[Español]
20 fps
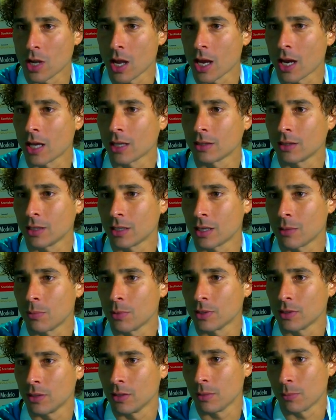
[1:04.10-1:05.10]
carácter a
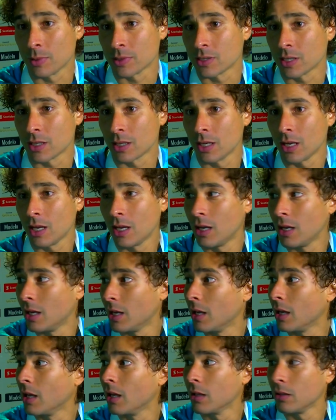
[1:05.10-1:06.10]
pesar de
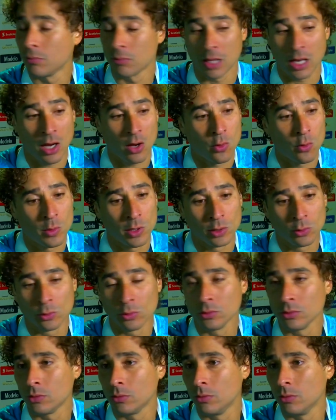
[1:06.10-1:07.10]
la,
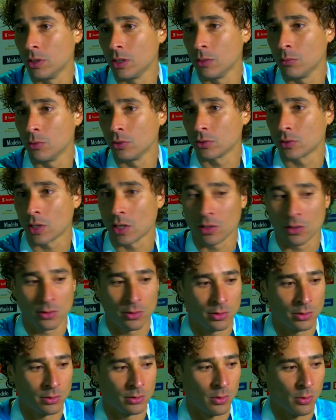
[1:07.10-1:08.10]
juventud, eh,
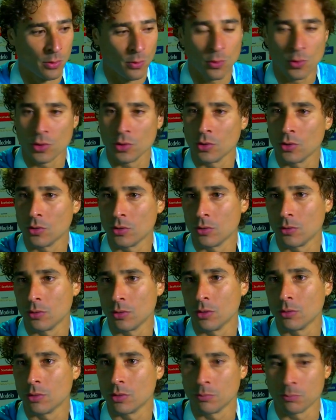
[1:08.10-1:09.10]
mostraron
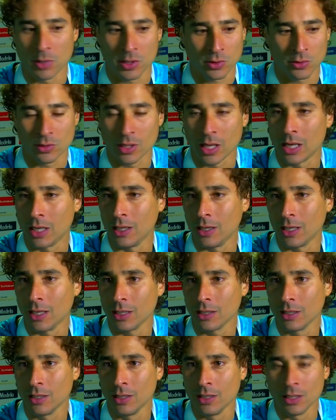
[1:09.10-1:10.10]
orgullo,
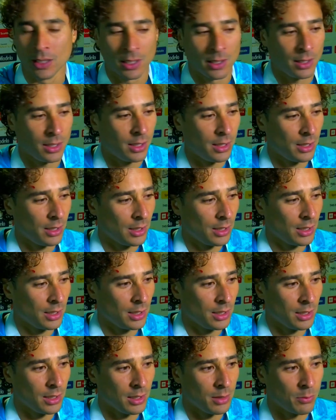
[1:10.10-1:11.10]
personalidad,
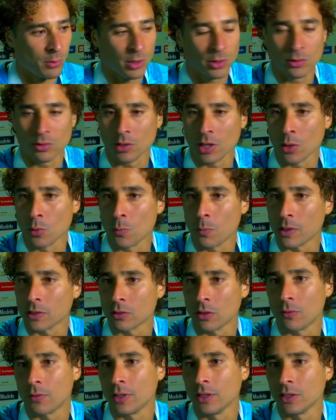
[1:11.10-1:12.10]
y bueno, dan un
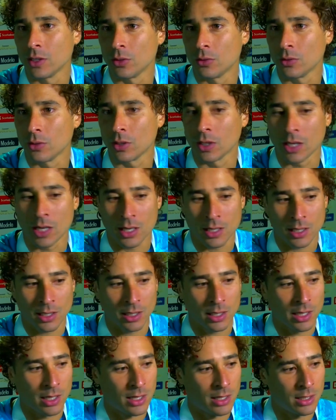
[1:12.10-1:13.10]
paso al frente ¿no? de cara
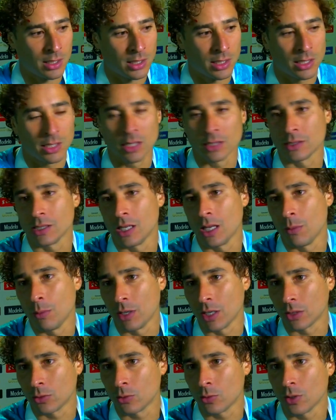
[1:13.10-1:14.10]
aquí a las
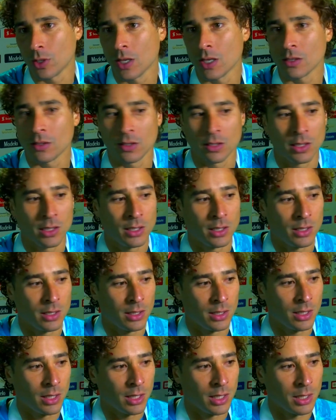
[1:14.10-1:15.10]
eliminatorias
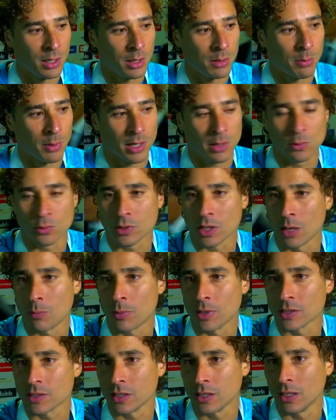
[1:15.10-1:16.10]
y, para buscar el
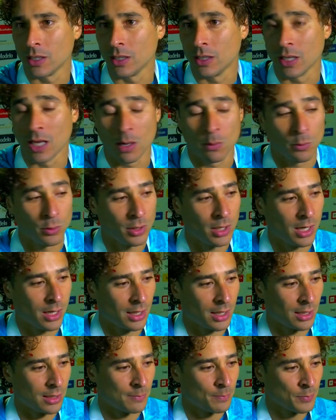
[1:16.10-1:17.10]
pase al Mundial,
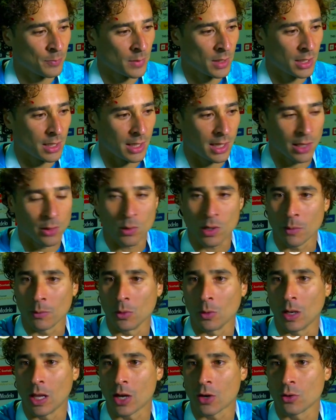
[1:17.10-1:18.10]
que, queda un
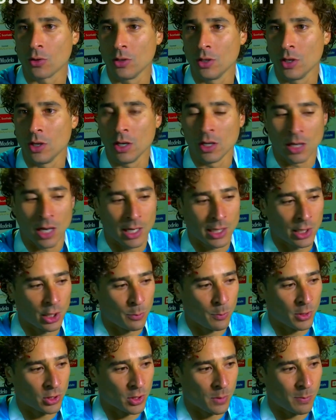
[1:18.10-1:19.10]
camino largo, hay que
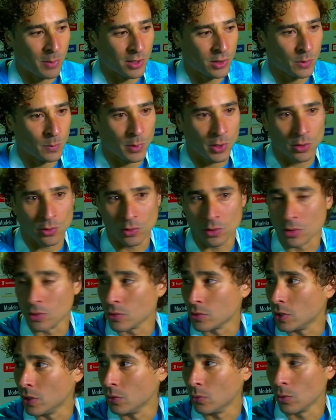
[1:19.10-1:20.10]
ir paso a paso,
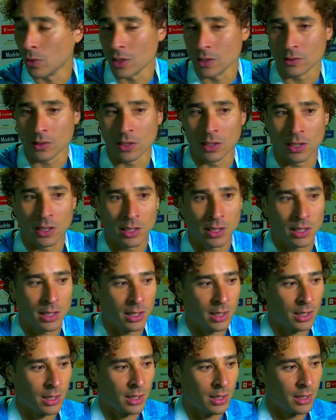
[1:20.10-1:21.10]
pero sin duda
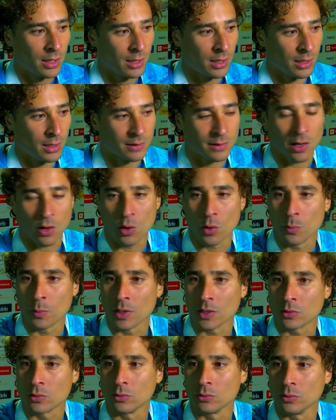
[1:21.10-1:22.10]
este, esta
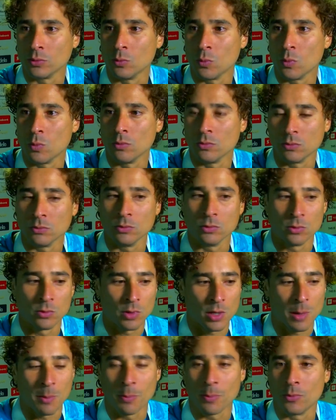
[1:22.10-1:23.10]
Copa es un,
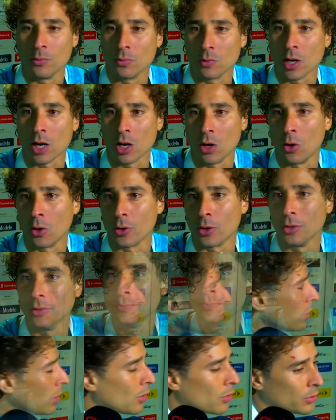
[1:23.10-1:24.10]
un gran, logro.
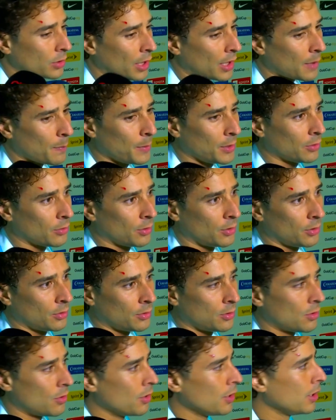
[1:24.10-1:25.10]
¿no? te repito,
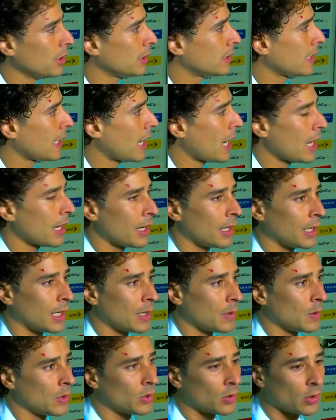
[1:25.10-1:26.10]
¿no? hoy se gana y
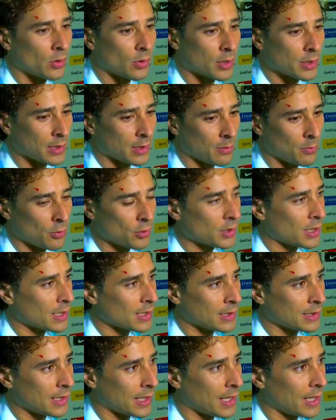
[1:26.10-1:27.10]
qué bueno, es lo que se busca
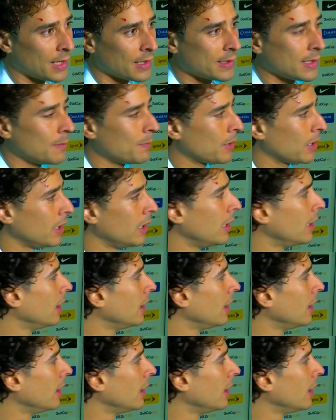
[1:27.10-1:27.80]
y se quiere siempre.